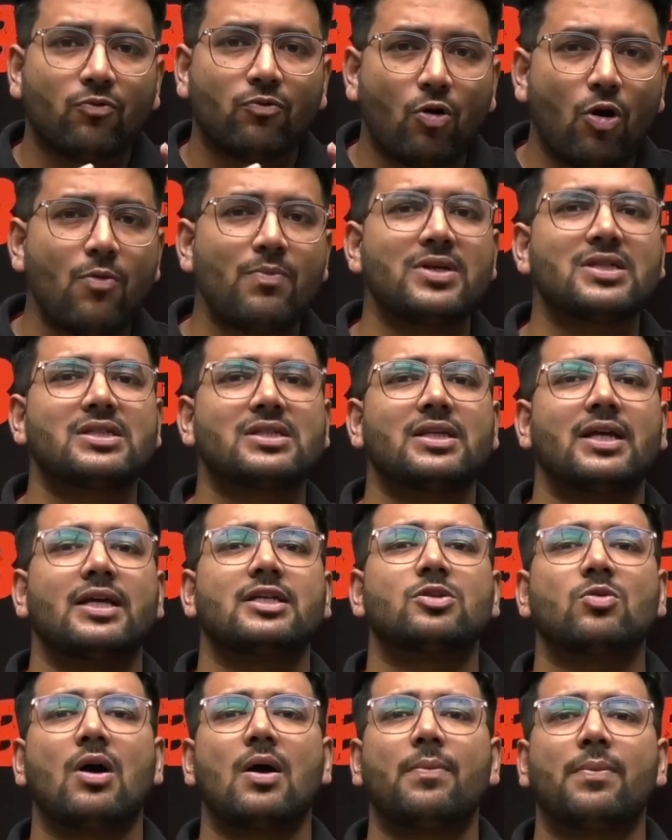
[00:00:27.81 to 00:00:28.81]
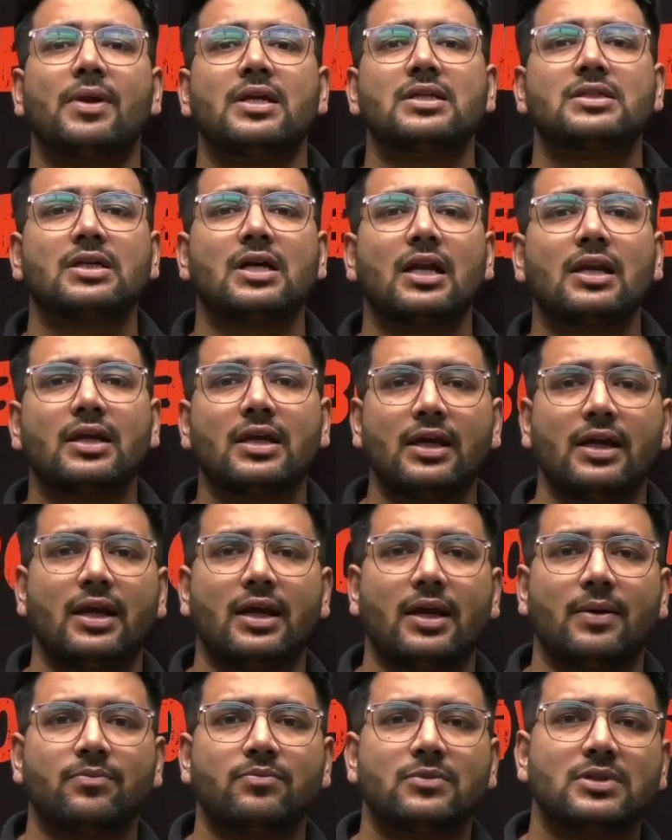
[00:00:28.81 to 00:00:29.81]
वो मिस्टेक्स जो आपने इस साल की
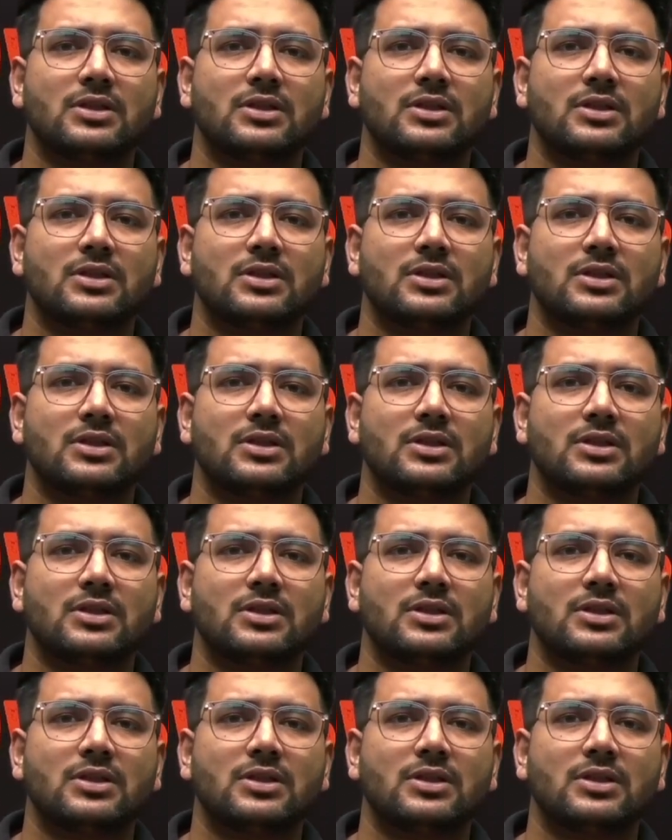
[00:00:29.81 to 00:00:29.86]
हैं